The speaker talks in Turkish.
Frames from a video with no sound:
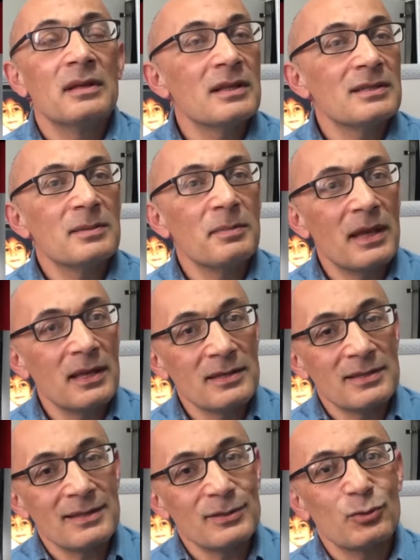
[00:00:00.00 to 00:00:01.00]
Neyse
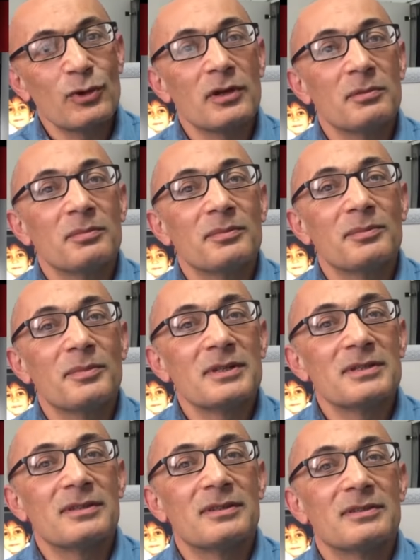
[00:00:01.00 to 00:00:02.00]
beğeninize sunarım
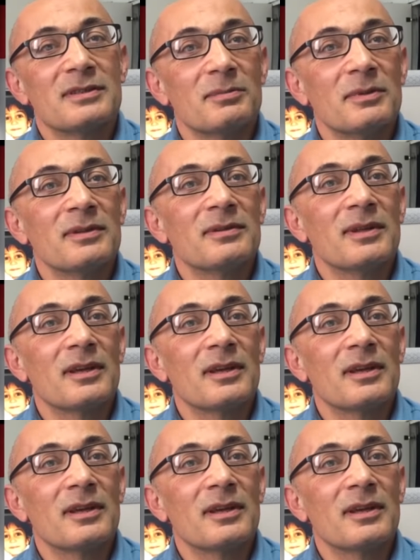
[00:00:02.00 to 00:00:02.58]
basıldığı zaman.